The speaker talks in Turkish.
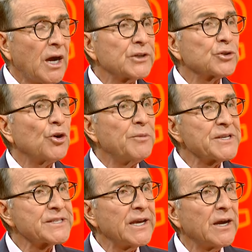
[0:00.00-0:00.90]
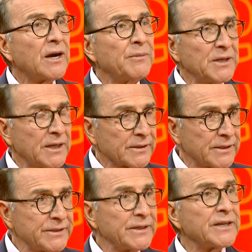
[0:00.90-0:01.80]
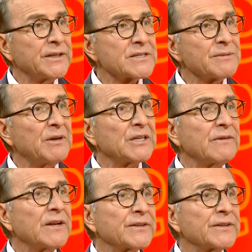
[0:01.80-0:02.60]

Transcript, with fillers: Artık yapılmıyor. obese ameliyatları neredeyse merdiven